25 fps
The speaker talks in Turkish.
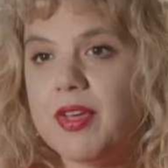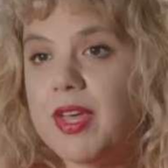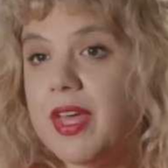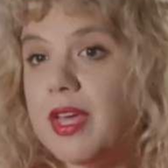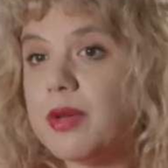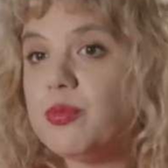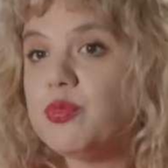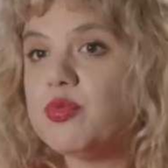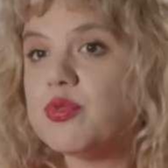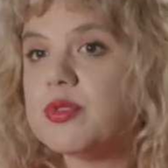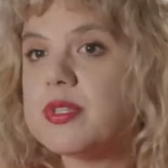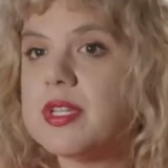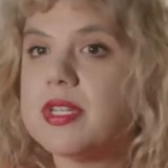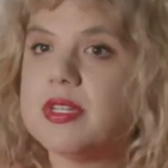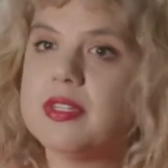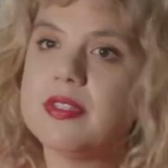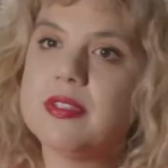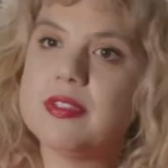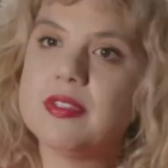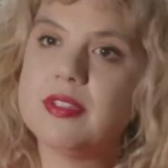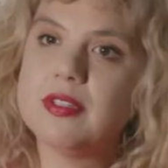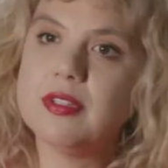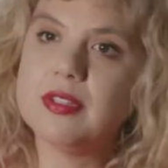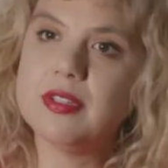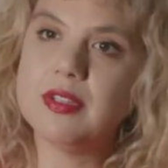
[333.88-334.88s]
Ve Ebru
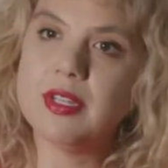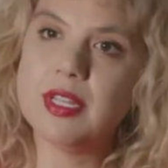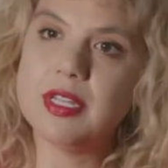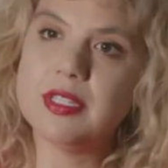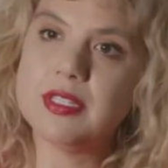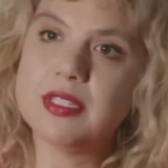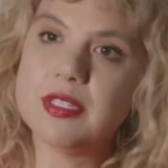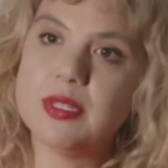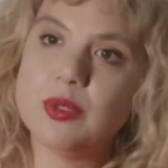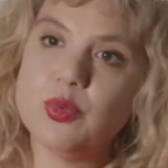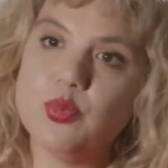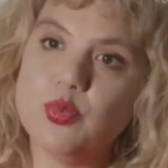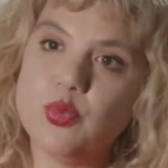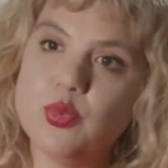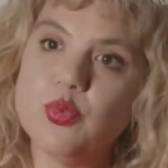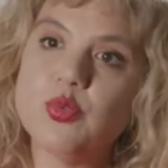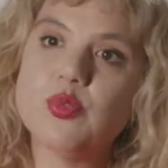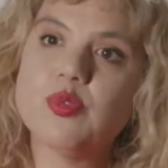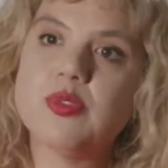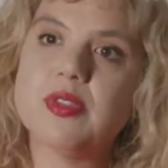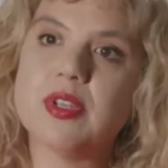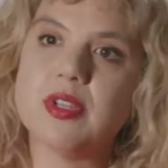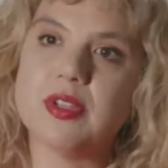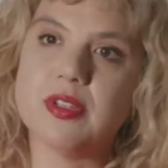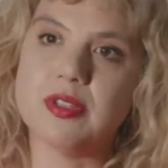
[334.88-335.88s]
sanatının eski
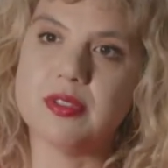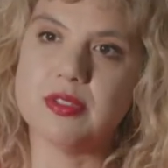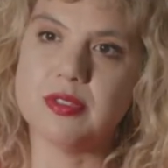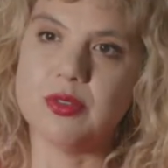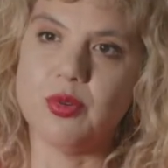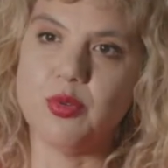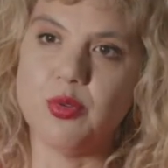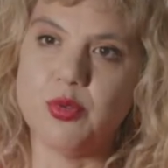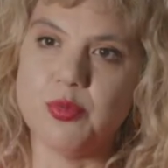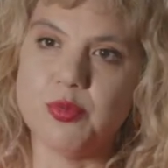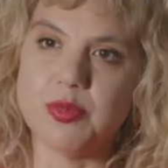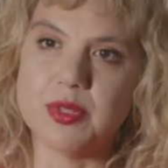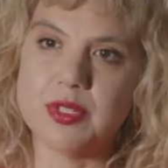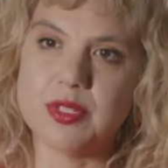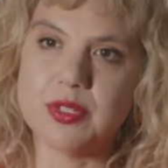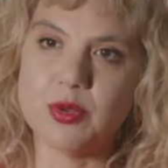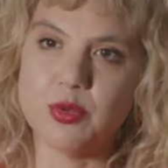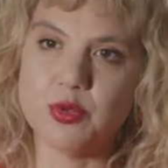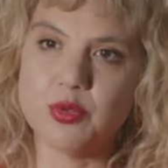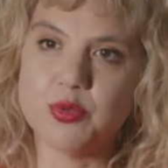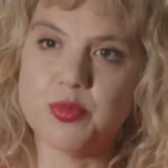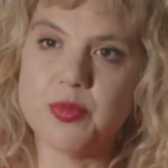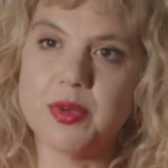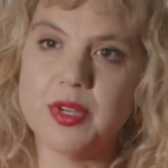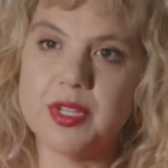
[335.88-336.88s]
Türk sanatı olması,
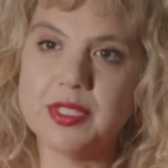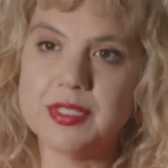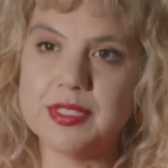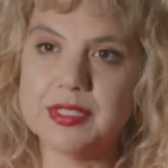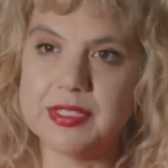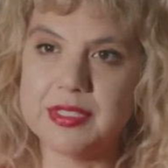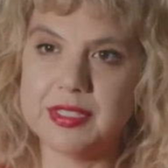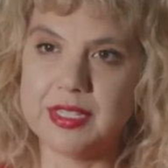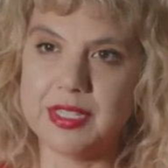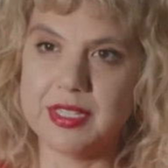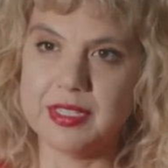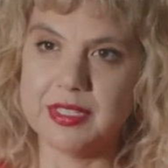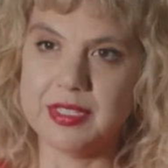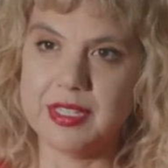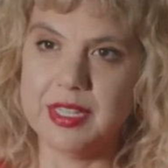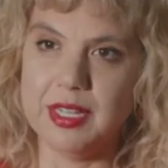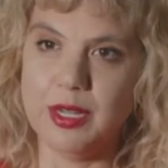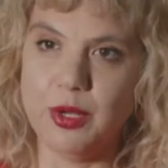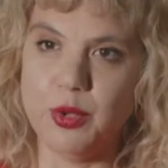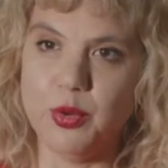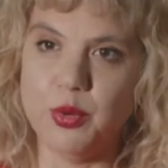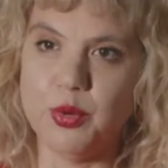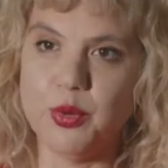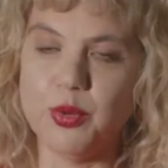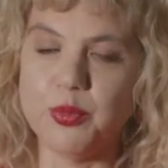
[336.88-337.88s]
Osmanlı'dan
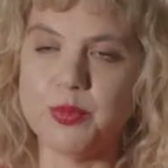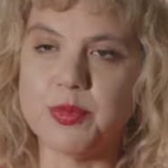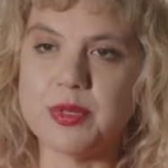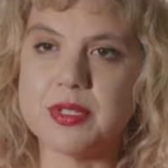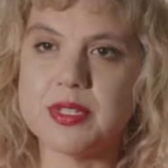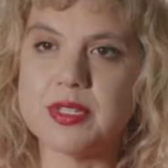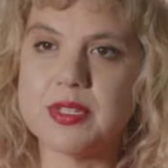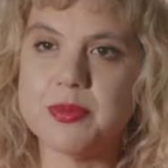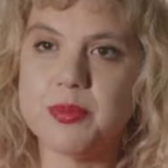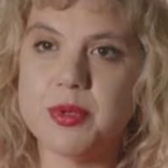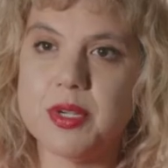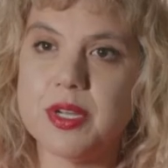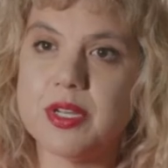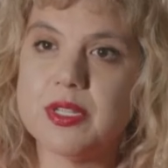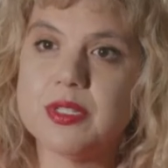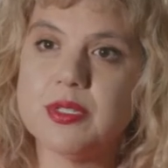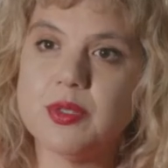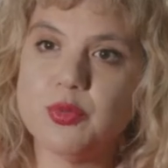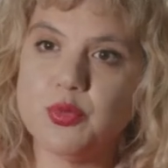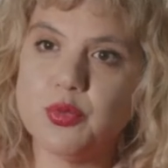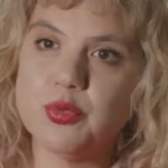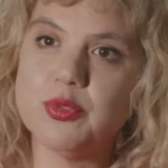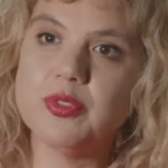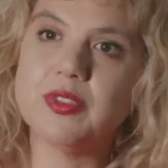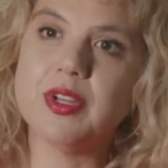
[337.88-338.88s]
geliyor olması, biraz
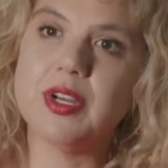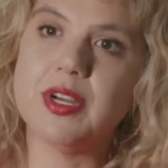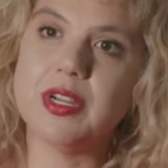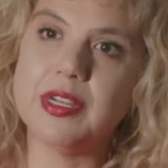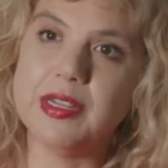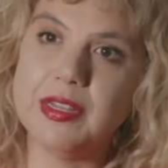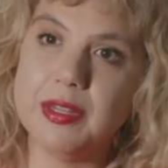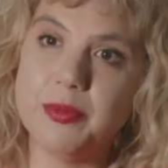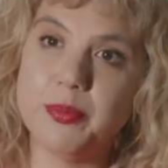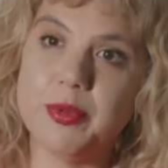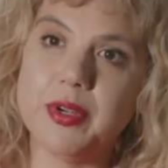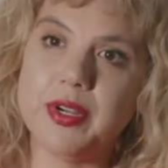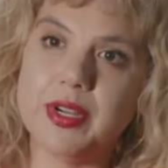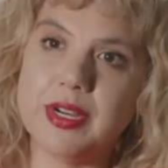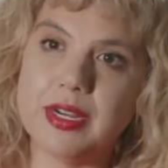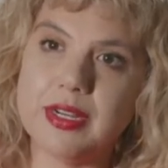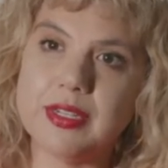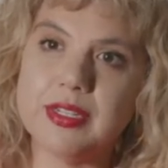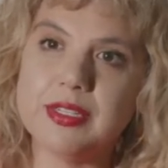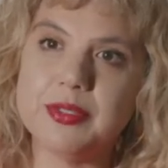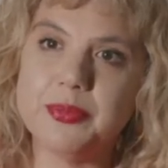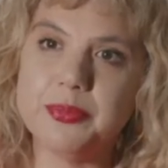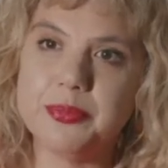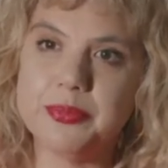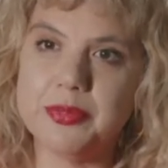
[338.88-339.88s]
da Türk tarihine
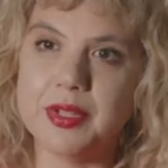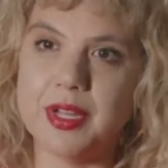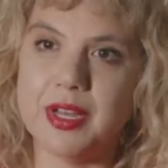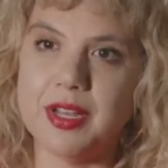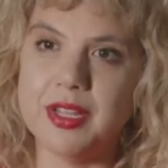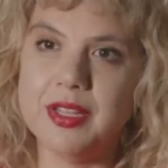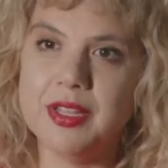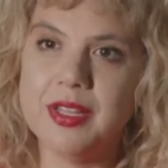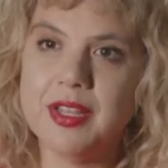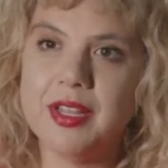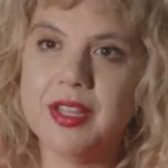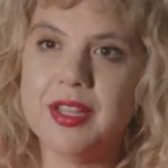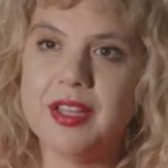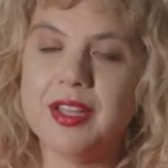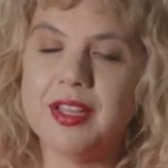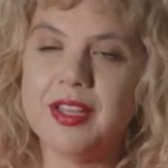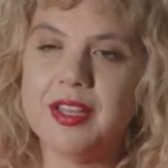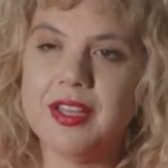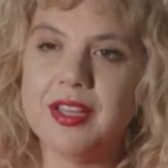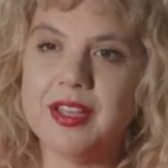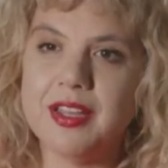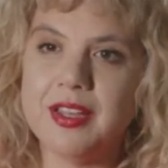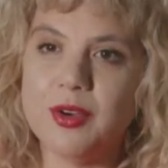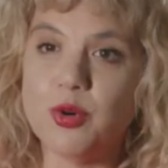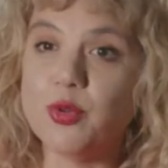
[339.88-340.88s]
merakım da
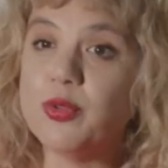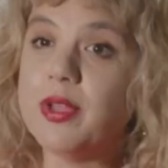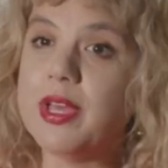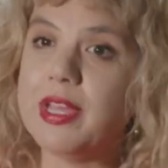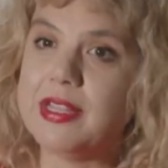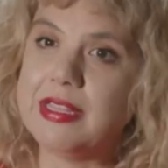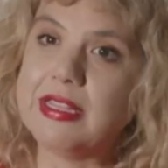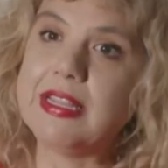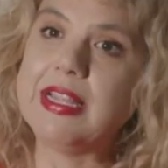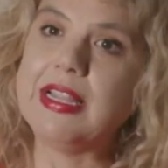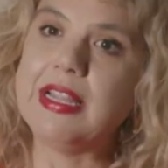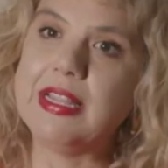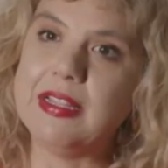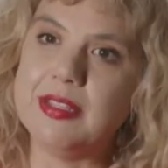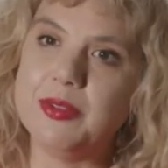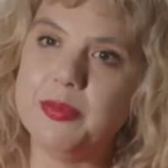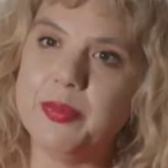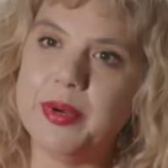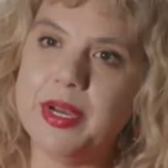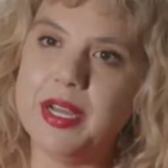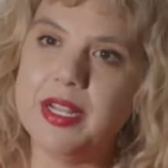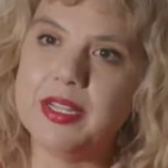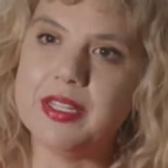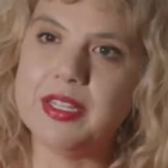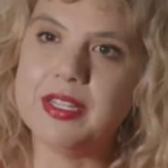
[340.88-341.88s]
e, o da etkiledi
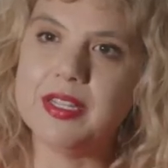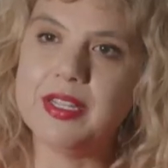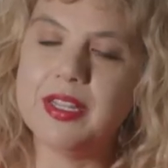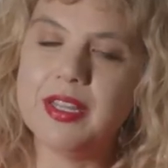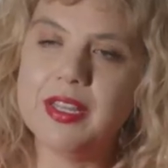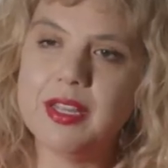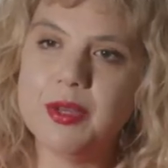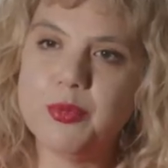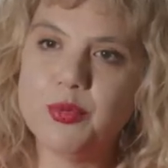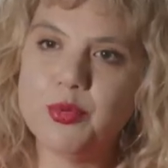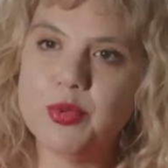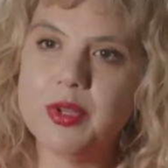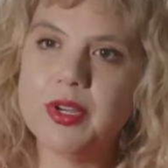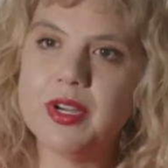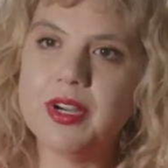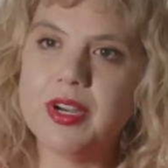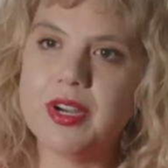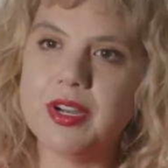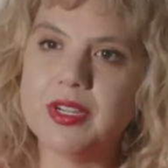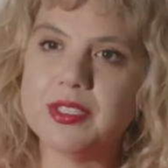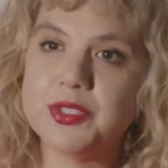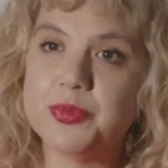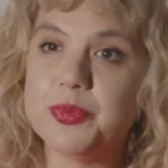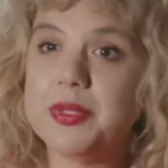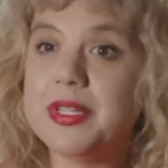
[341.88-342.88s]
belki de. Ebru'ya
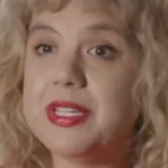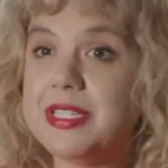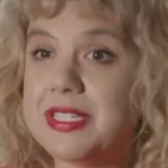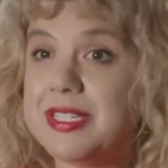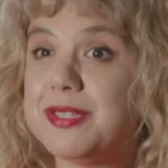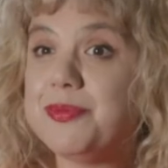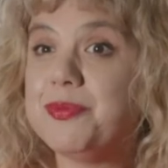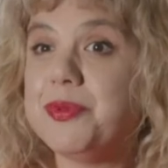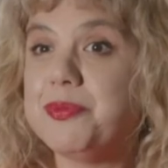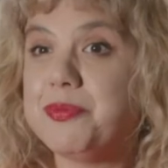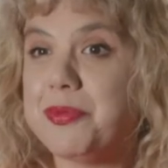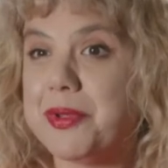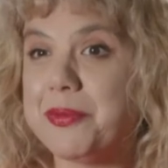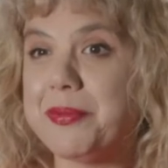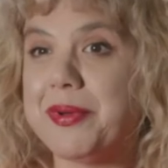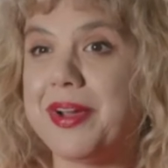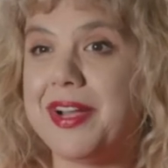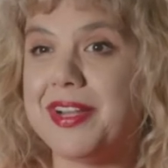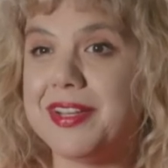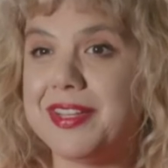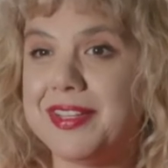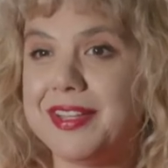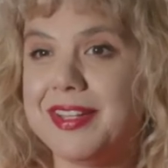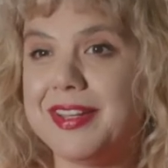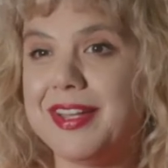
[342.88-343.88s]
karşı bir de ismim de
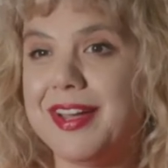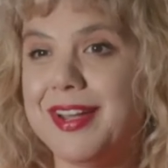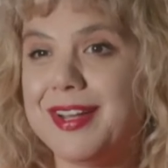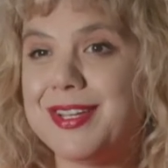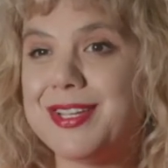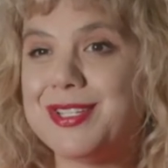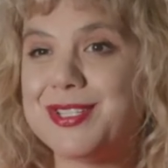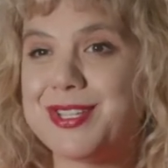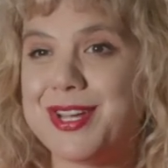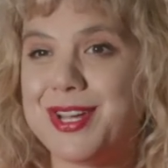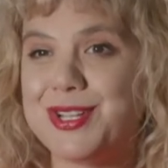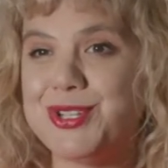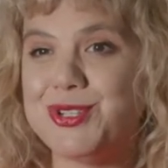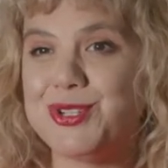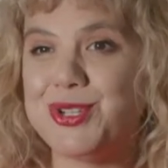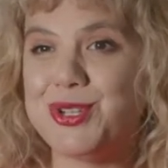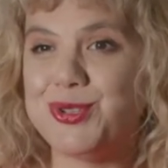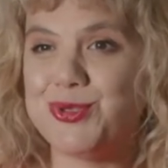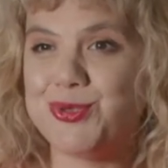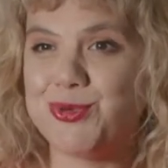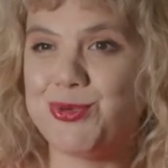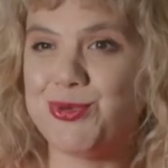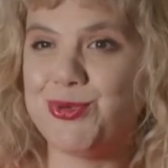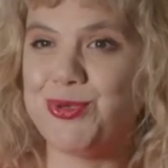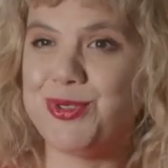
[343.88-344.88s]
belki de yani herkes aynı
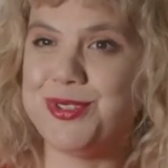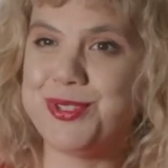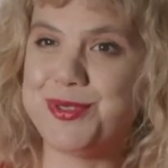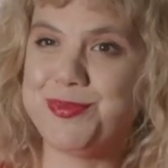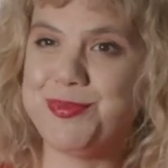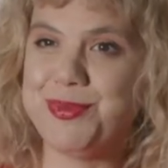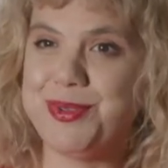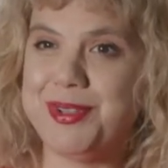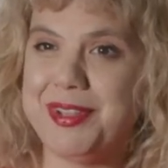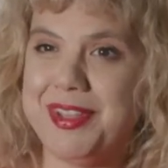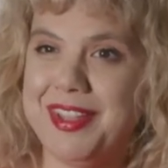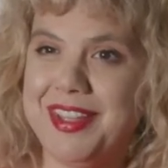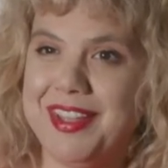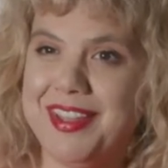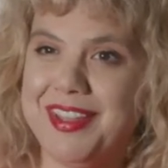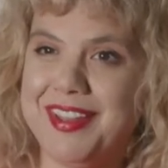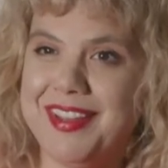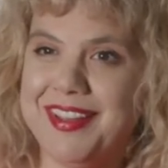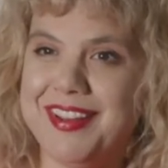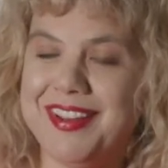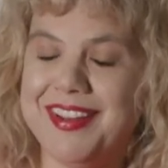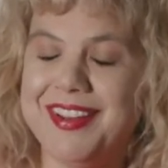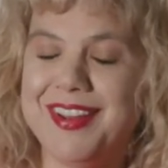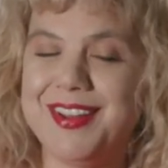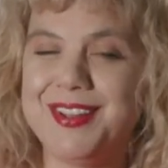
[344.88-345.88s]
şeyi soruyor isminle
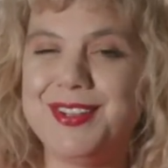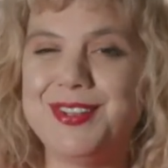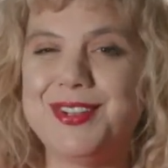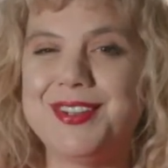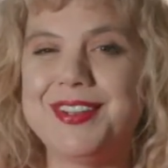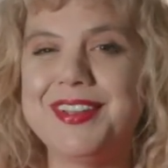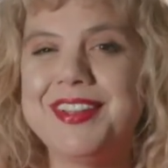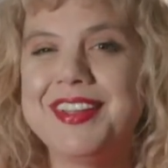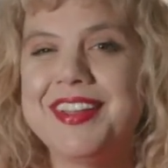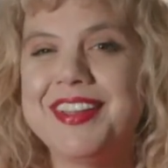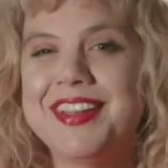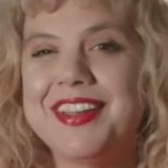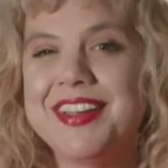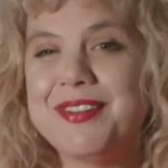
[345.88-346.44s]
aynı.